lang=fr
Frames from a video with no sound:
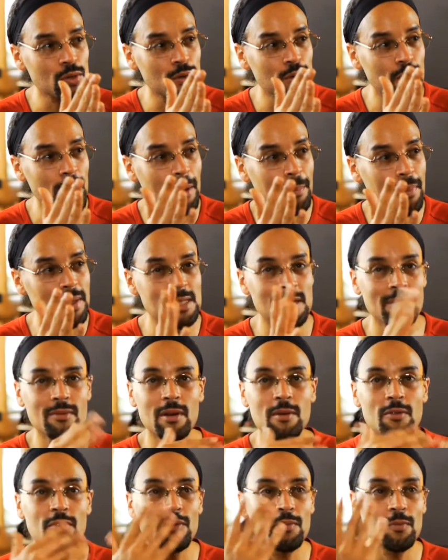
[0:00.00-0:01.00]
qu'après
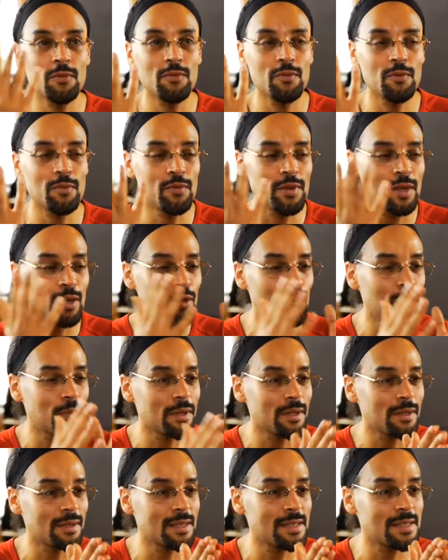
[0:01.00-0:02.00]
avoir vécu
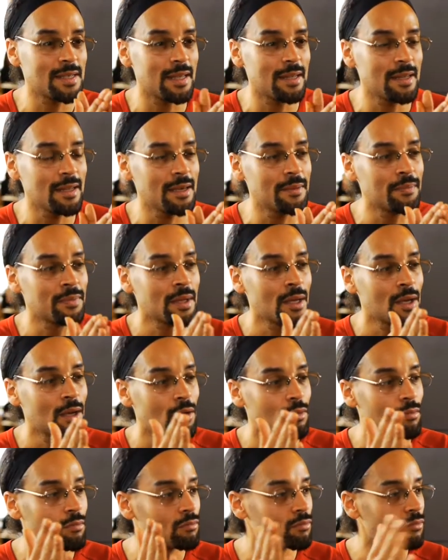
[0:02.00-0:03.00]
pendant des années
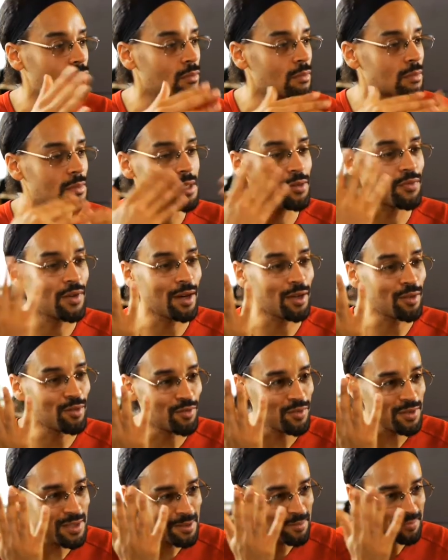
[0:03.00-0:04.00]
différentes
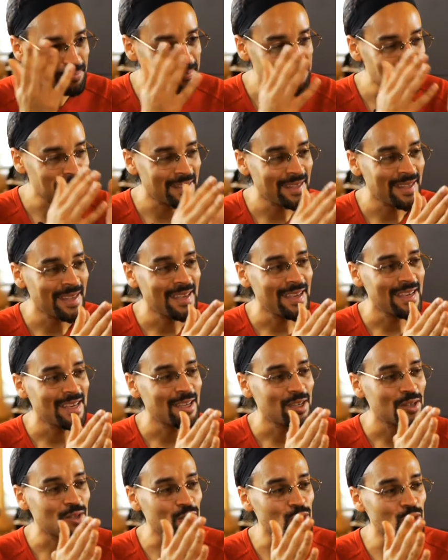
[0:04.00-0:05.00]
vies,
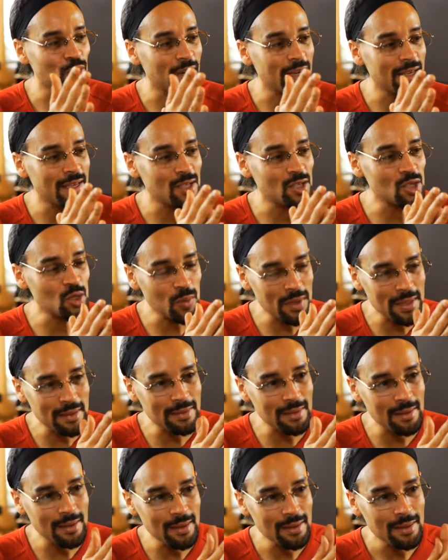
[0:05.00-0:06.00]
j'aurais
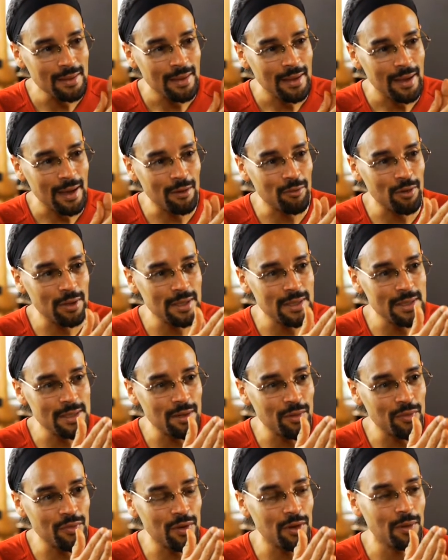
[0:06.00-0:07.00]
souhaité avoir
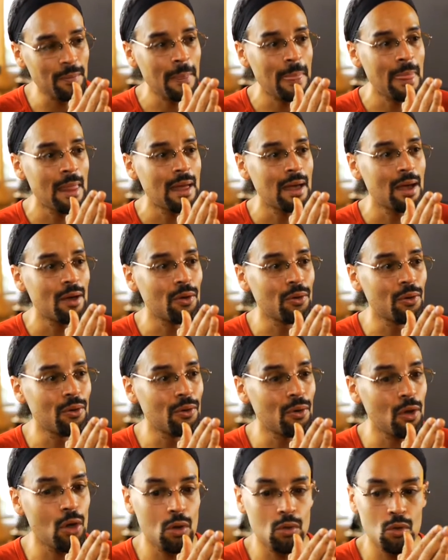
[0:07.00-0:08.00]
des enfants.
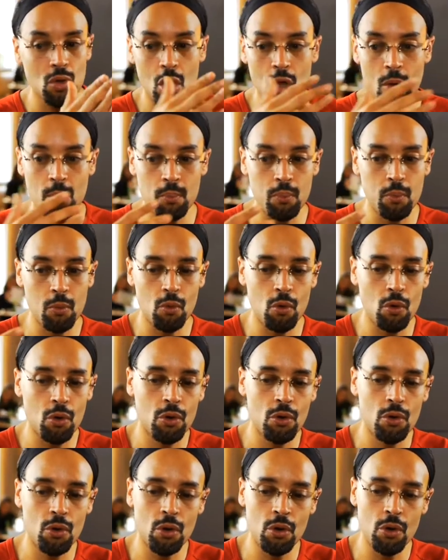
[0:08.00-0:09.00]
Euh, un
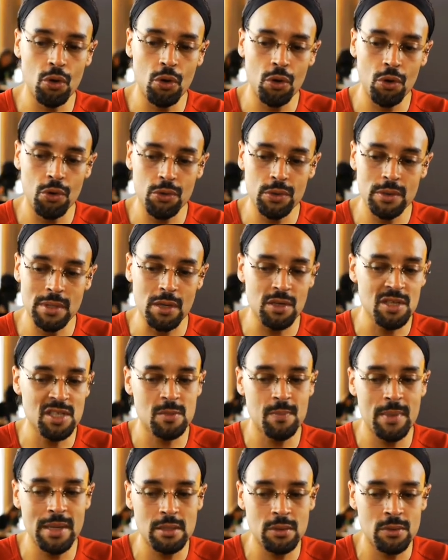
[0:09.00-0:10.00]
pour euh, leur
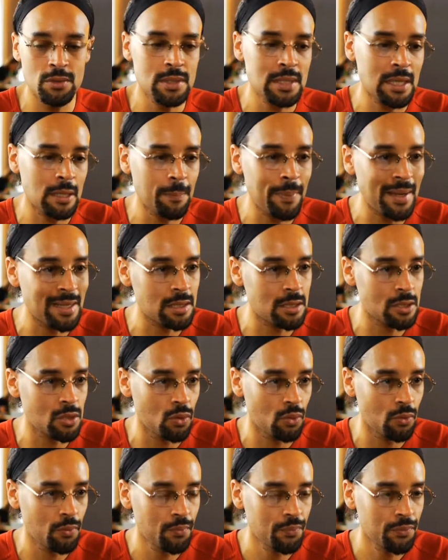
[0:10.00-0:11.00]
transmettre cette
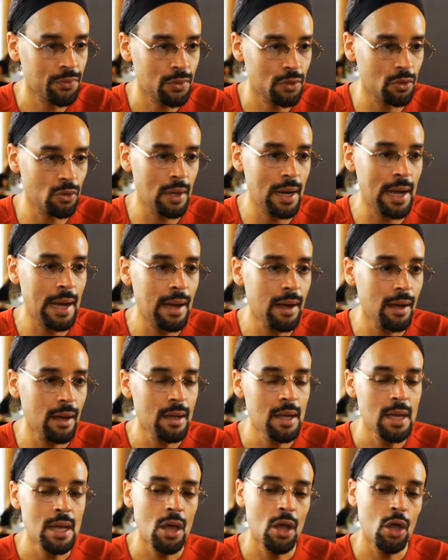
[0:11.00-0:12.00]
passion de
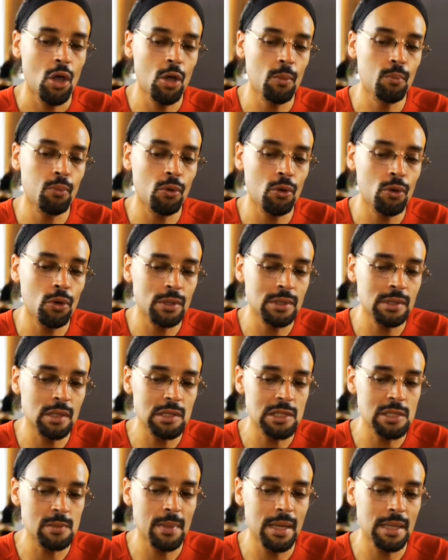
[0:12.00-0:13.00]
l'art, un pour leur
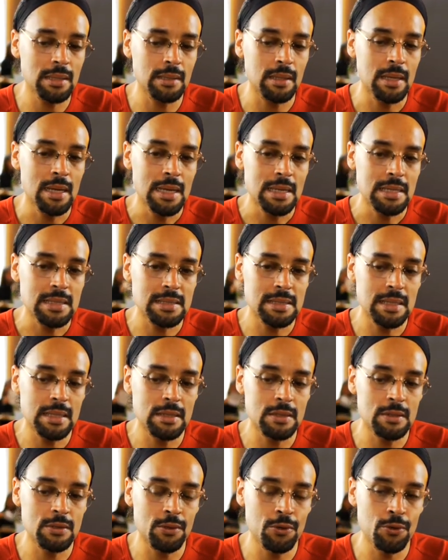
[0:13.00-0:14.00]
transmettre
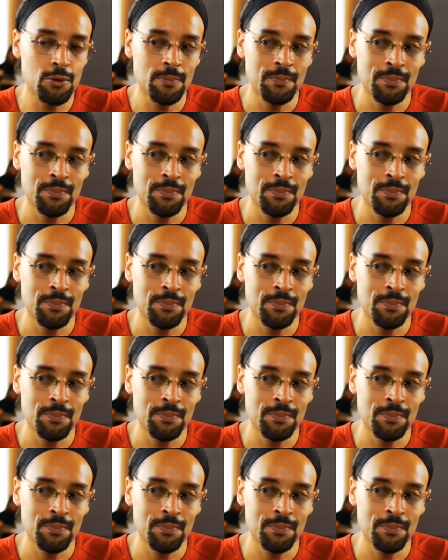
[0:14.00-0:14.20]
cette...